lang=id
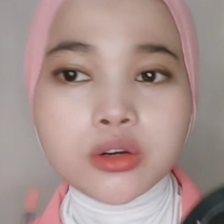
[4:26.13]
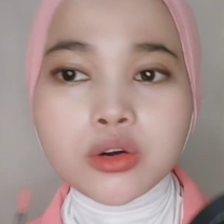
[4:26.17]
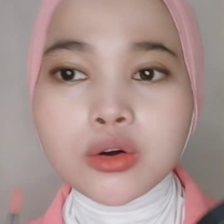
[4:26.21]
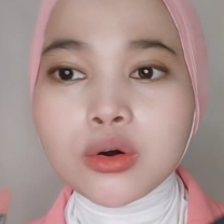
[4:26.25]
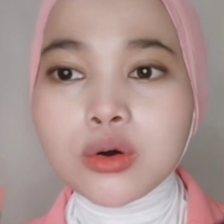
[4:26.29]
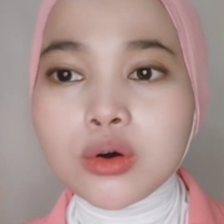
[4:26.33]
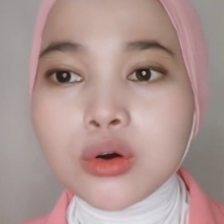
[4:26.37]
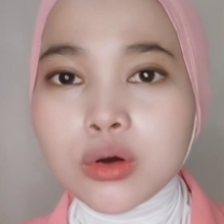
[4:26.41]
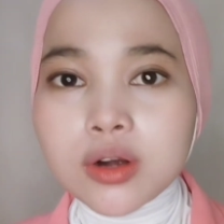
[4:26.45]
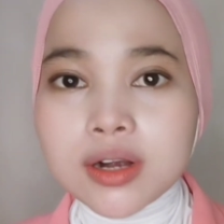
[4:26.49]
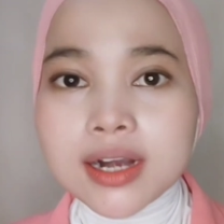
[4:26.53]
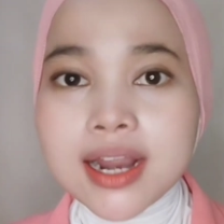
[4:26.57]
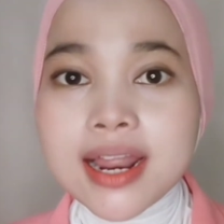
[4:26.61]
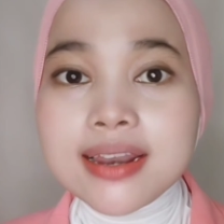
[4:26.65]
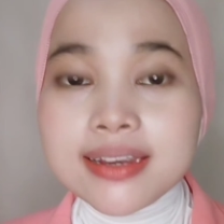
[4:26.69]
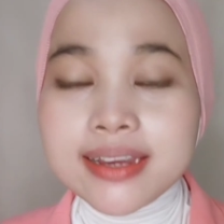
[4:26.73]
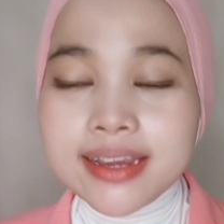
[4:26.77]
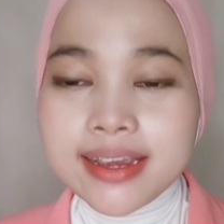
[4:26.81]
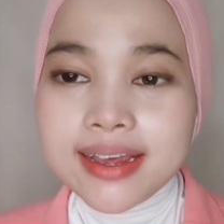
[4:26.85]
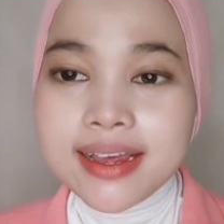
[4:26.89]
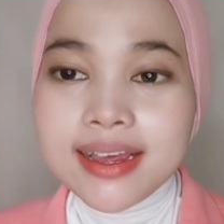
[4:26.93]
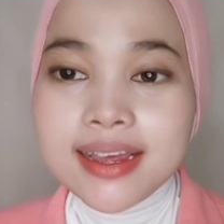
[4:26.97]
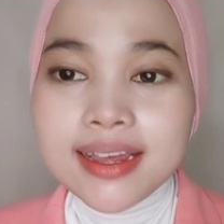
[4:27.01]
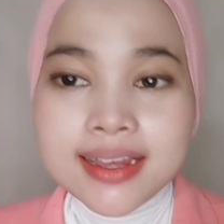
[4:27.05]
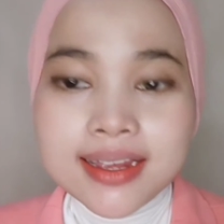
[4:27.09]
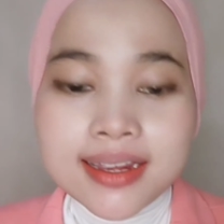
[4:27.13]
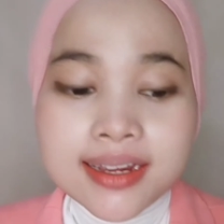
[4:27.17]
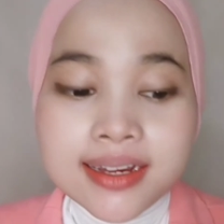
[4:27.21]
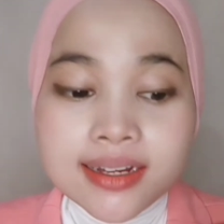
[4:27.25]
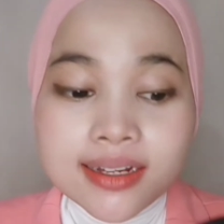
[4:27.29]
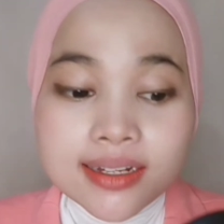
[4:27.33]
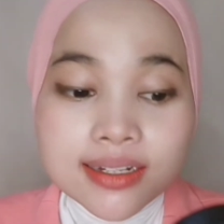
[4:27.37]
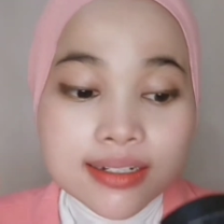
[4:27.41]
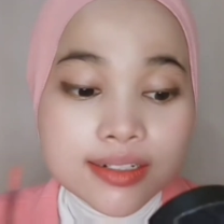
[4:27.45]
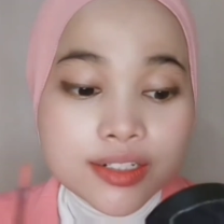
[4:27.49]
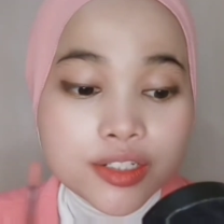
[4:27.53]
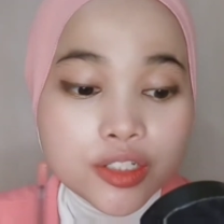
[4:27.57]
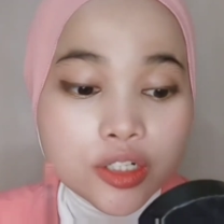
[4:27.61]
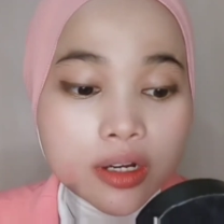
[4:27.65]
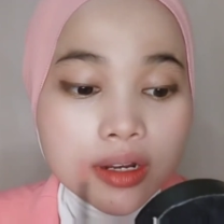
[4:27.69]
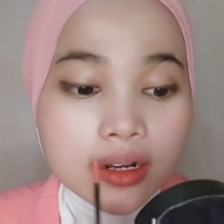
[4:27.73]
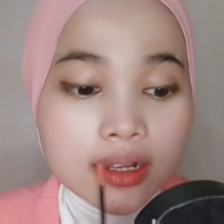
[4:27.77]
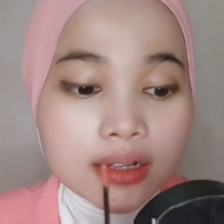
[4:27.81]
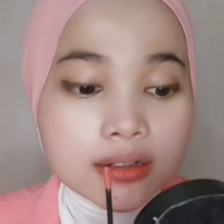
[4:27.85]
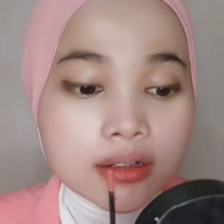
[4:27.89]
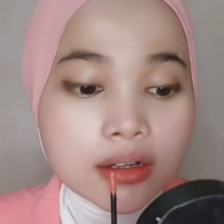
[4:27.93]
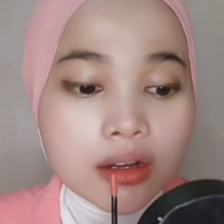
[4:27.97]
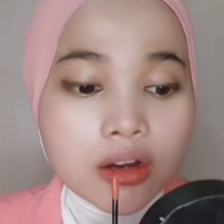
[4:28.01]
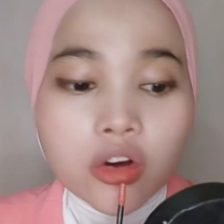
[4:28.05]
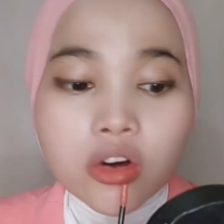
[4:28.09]
koral ya
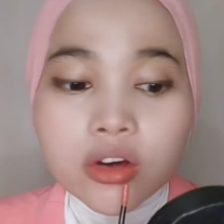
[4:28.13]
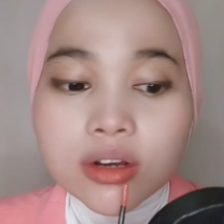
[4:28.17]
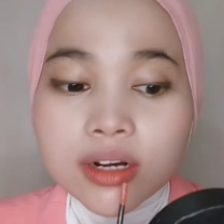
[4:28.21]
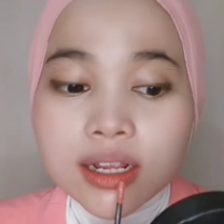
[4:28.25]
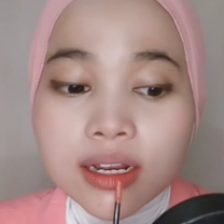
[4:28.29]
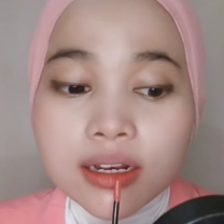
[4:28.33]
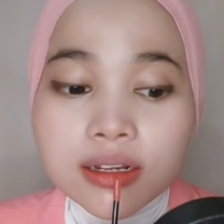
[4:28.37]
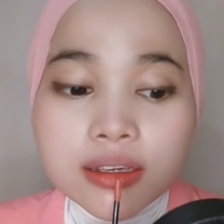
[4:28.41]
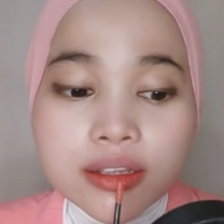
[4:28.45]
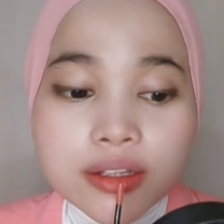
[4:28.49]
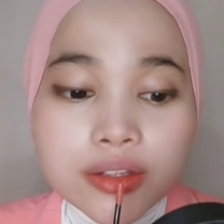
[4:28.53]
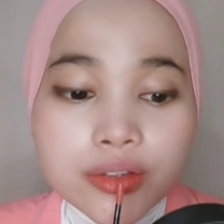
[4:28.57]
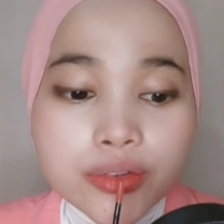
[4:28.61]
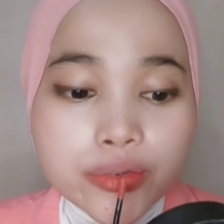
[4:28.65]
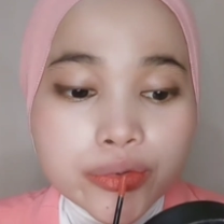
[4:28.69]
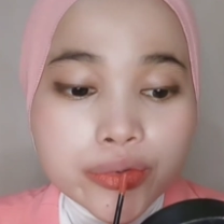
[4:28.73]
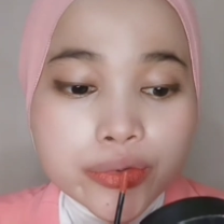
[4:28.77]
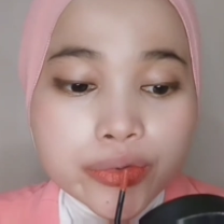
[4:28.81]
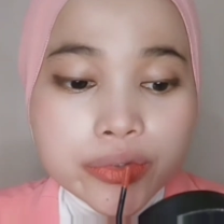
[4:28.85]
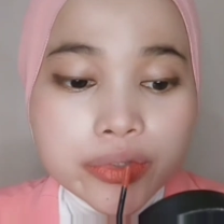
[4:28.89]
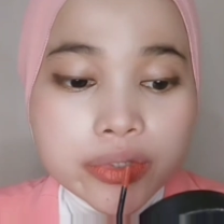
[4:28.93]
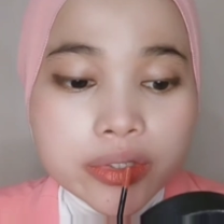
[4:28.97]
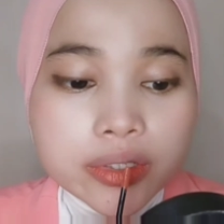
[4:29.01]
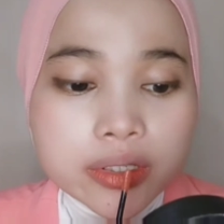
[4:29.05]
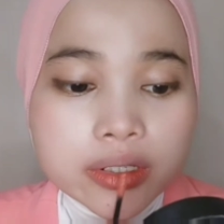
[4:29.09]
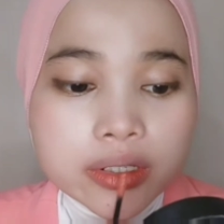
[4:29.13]
coklat coral gitu